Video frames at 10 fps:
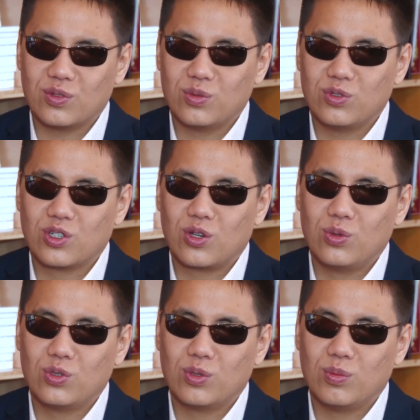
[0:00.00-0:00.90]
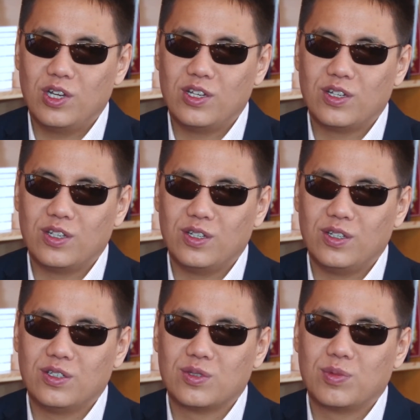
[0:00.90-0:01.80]
Ну, из-за какой-то
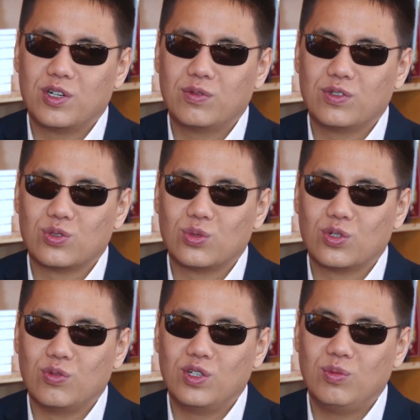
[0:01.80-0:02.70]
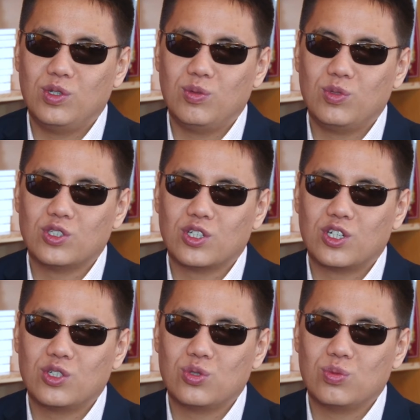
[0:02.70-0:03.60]
маленькой справки столько времени мы
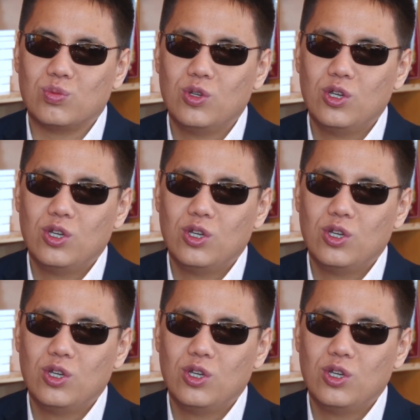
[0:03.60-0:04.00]
затрачиваем.